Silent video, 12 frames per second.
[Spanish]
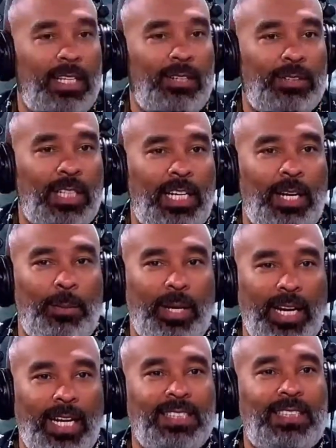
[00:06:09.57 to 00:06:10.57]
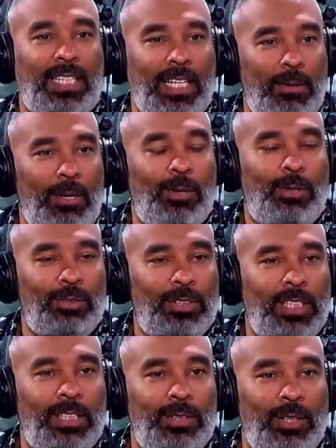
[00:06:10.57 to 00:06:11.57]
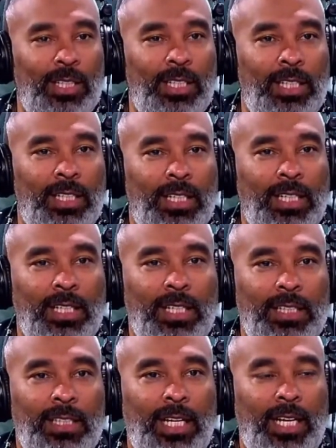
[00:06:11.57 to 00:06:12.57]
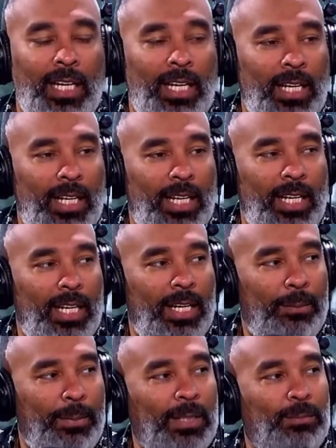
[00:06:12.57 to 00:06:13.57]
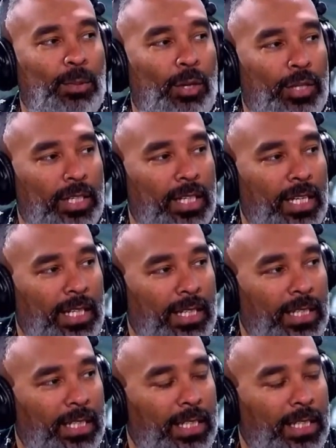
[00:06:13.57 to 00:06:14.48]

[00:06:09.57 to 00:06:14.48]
o sea, que el merengue cerraba los conciertos de, de Bad Bunny. ¿Tú sabes a quién le